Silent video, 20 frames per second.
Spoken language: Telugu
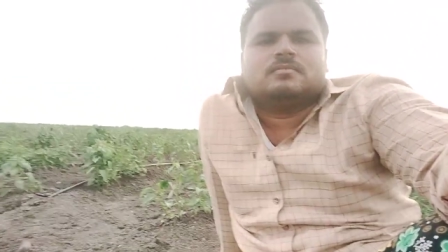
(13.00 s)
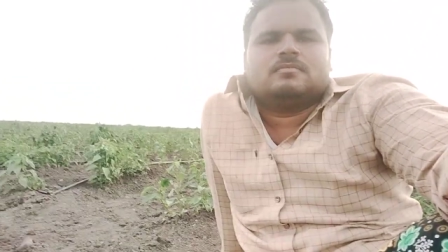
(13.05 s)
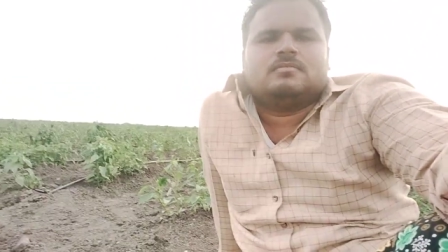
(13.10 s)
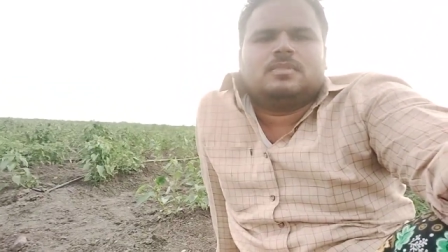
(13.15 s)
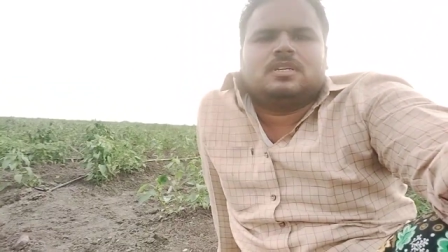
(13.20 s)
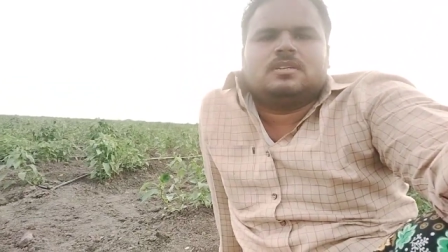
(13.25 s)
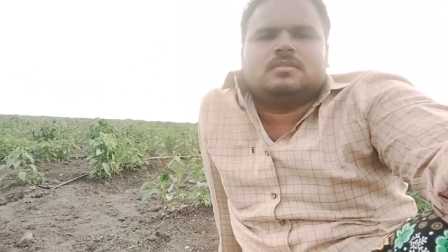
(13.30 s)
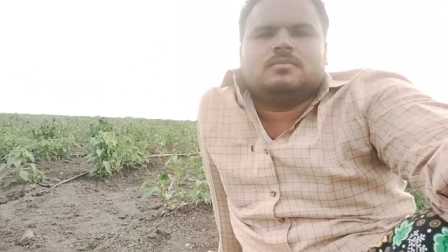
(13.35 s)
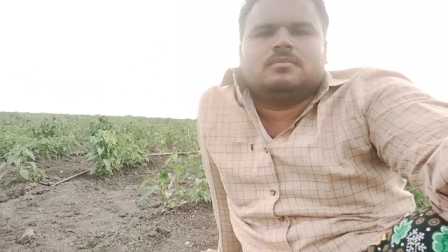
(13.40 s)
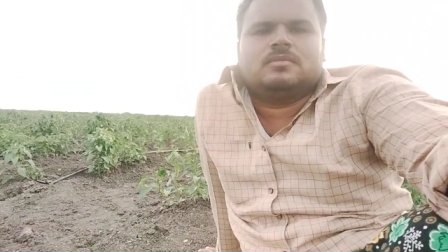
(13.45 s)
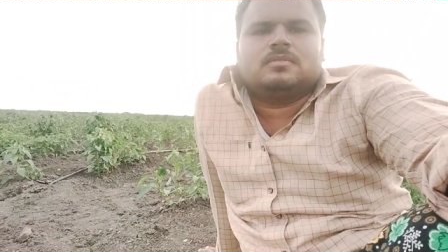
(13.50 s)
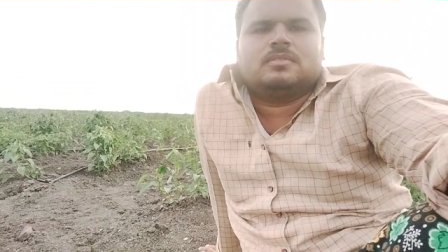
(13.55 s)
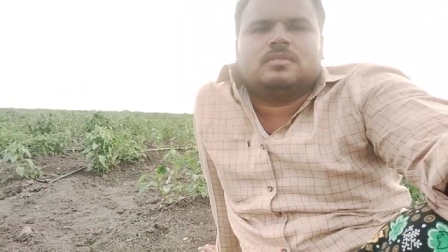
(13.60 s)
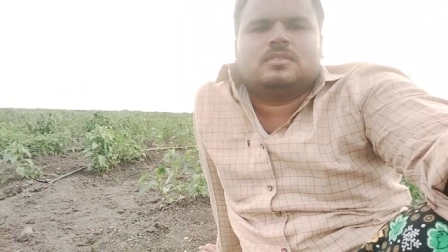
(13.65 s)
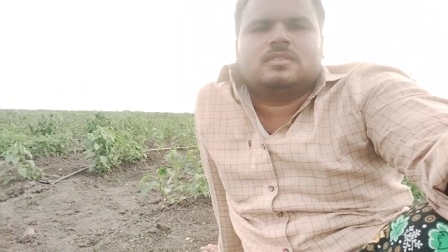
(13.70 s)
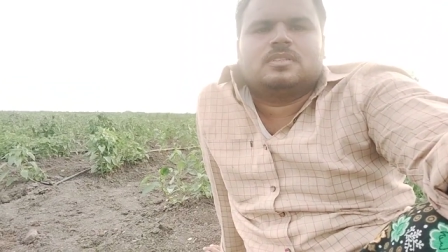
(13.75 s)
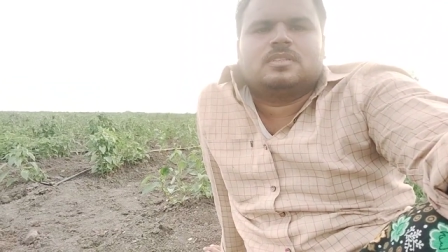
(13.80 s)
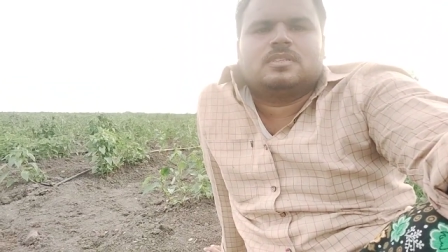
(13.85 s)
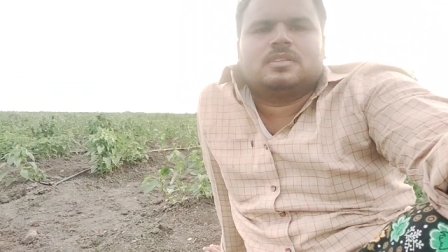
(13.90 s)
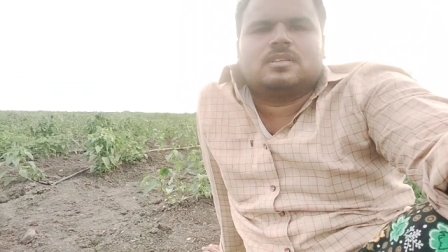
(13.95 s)
మనము
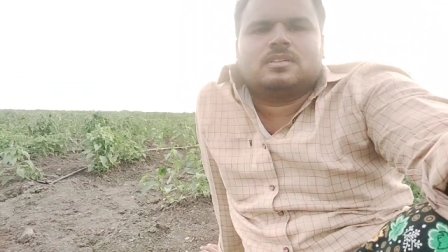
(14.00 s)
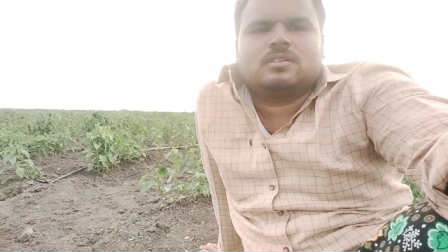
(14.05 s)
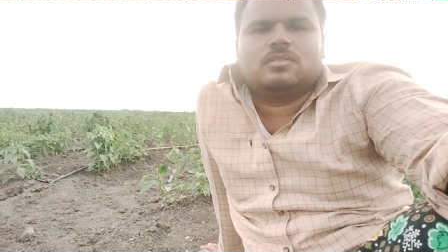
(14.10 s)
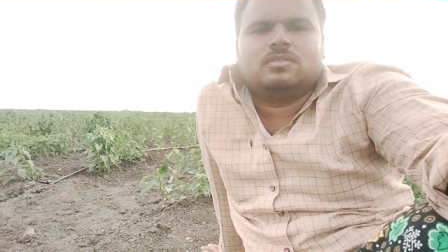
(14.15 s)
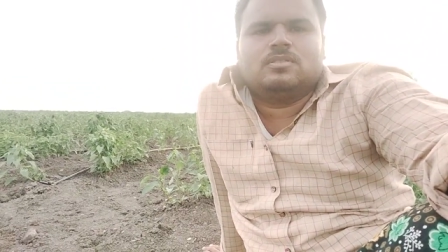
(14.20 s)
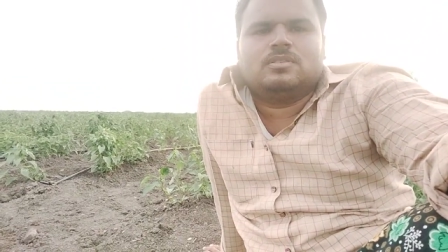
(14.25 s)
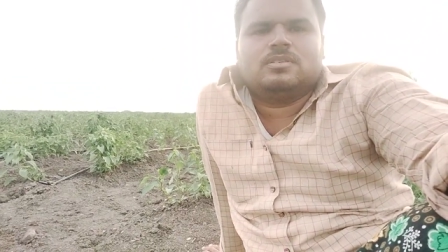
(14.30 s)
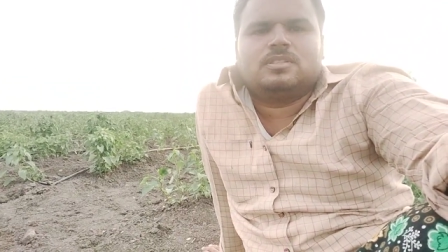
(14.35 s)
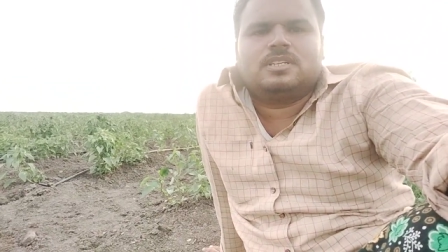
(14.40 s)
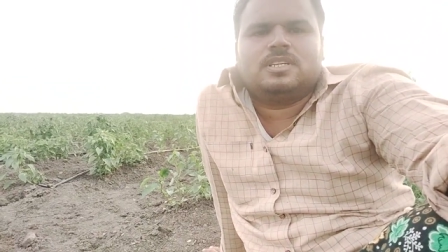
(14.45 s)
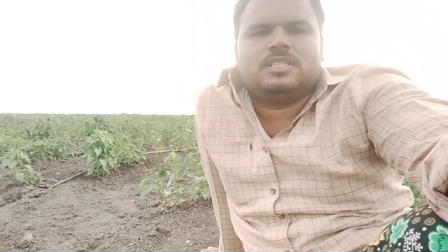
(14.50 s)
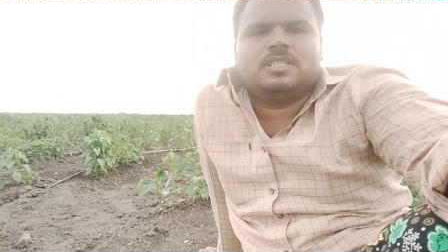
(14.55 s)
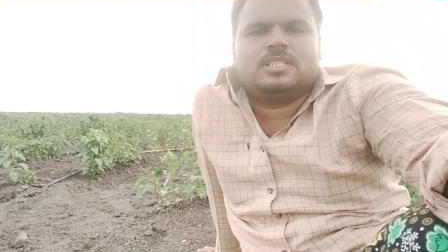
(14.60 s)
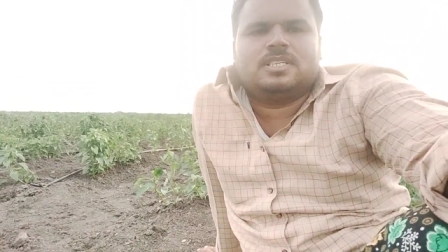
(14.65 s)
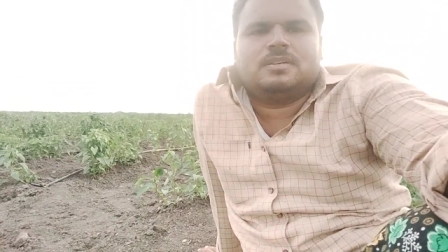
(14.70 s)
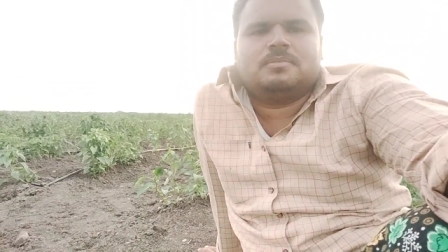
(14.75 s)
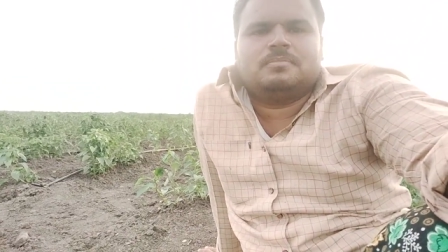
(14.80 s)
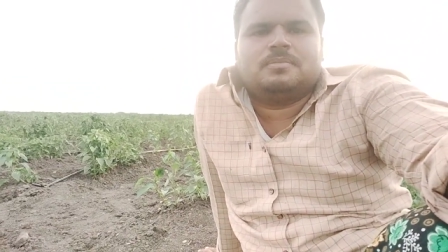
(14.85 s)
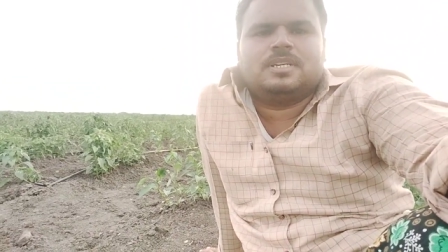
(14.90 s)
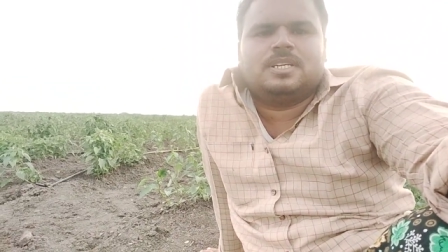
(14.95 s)
గోద్రేజ్
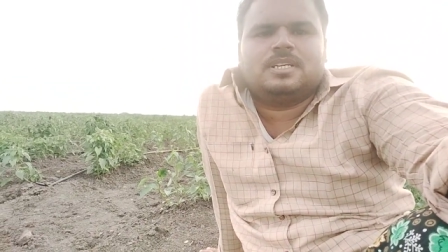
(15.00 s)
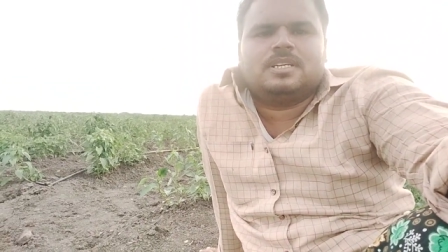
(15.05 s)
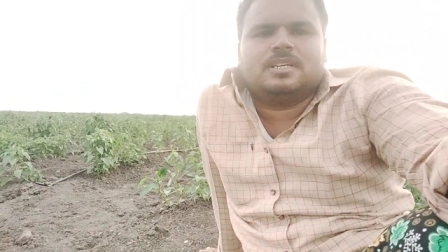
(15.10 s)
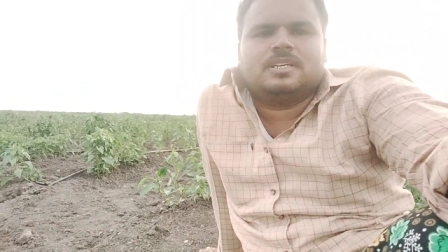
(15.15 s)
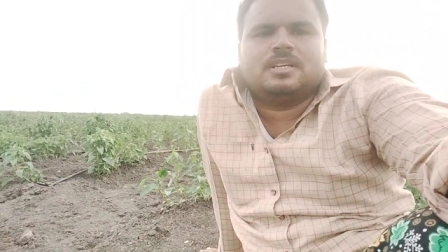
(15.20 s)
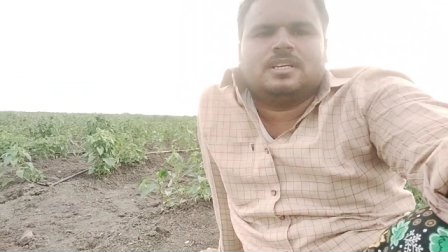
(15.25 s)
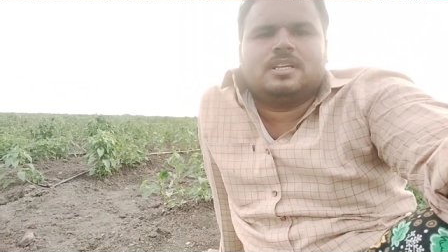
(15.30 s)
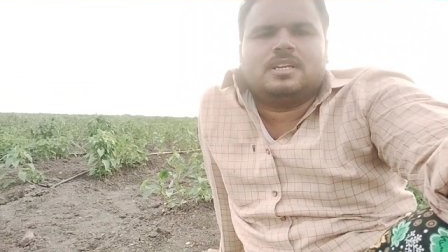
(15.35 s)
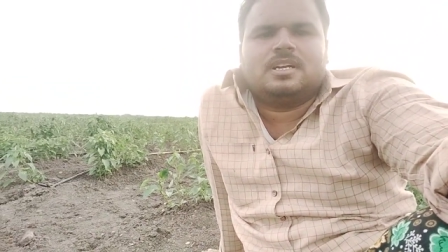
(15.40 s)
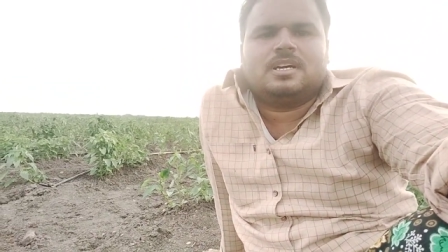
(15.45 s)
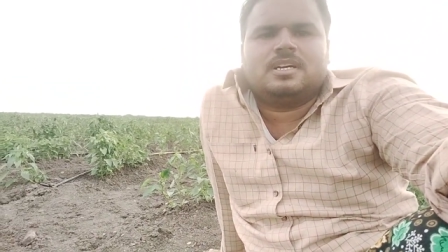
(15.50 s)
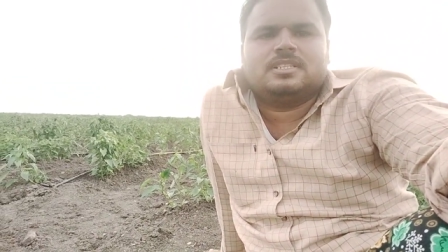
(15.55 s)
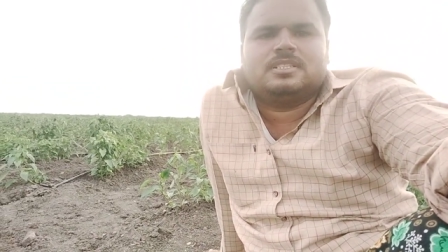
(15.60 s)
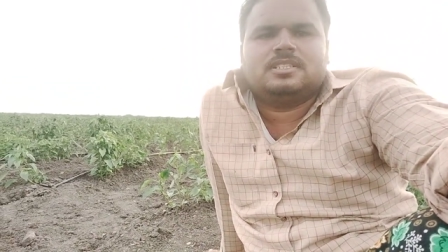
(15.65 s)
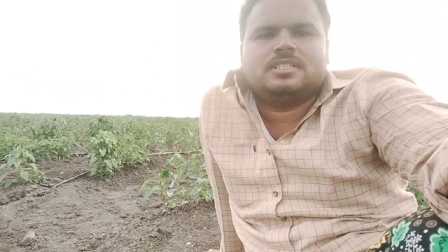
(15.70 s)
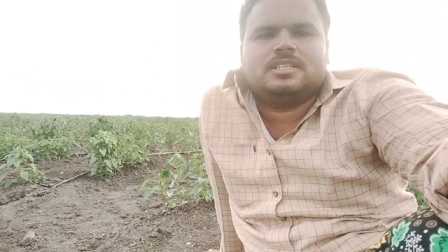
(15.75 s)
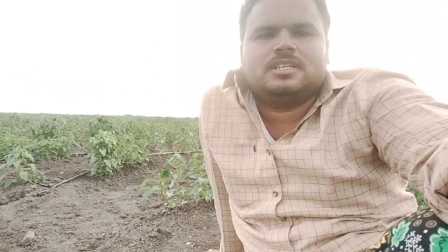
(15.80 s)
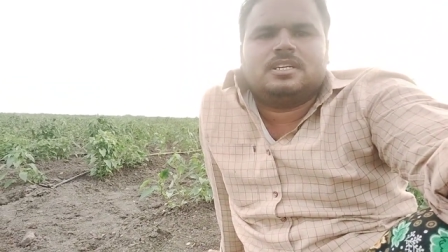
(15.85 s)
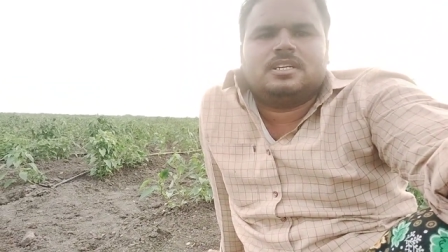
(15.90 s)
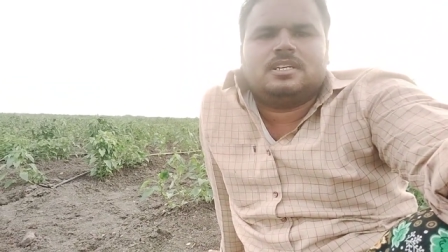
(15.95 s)
కంపెనీ
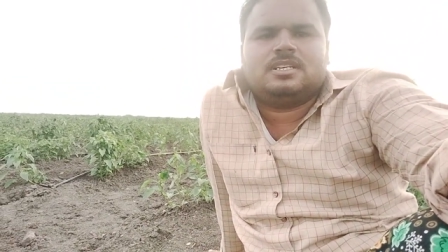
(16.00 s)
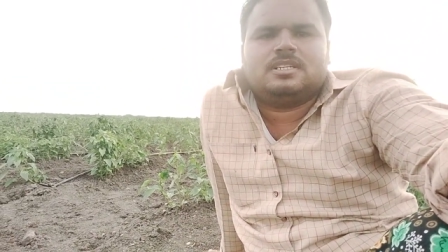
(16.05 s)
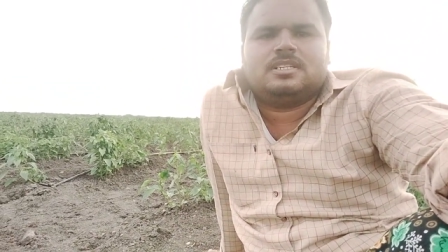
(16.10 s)
గ్రాసియా